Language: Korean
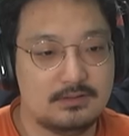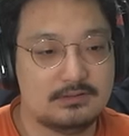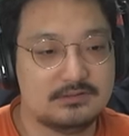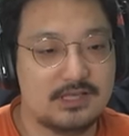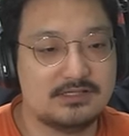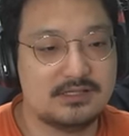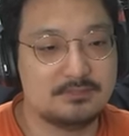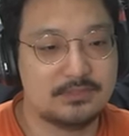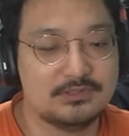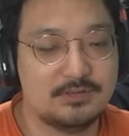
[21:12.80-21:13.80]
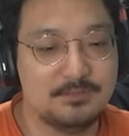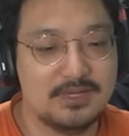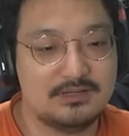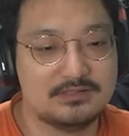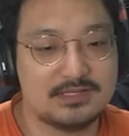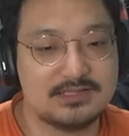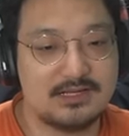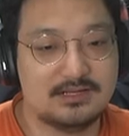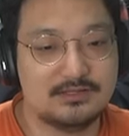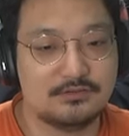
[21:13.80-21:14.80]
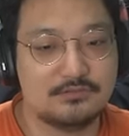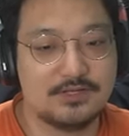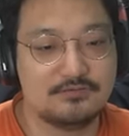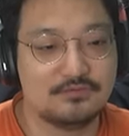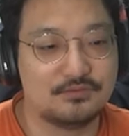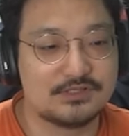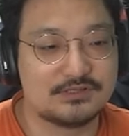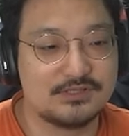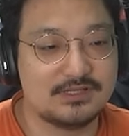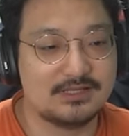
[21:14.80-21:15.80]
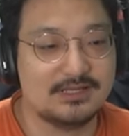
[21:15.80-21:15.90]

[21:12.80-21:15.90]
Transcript: 사진을 먼 선배를 짝사랑하는 여고생 구두로 찍어놨네.